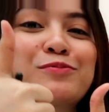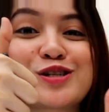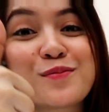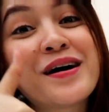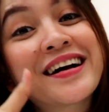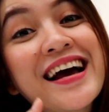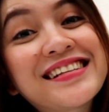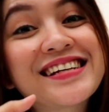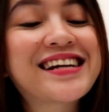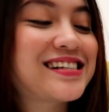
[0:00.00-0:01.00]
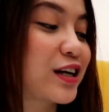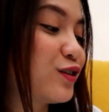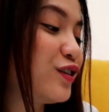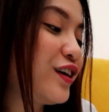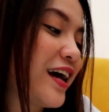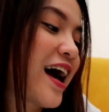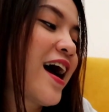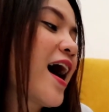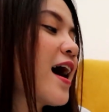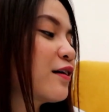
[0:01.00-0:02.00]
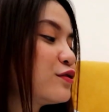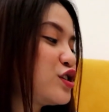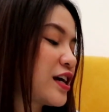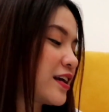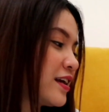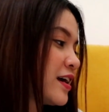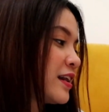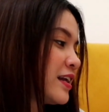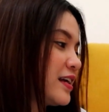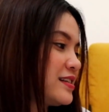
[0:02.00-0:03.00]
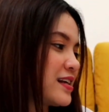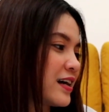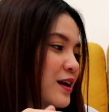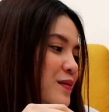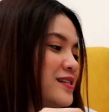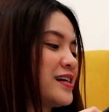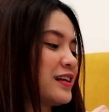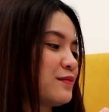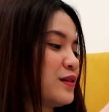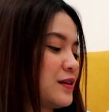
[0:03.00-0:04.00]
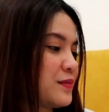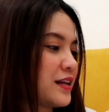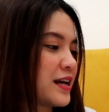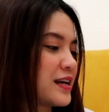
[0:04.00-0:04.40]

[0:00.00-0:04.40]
Coba guys kita cek dulu ya. Aku ceknya di Instagram aja ya teman-teman ya.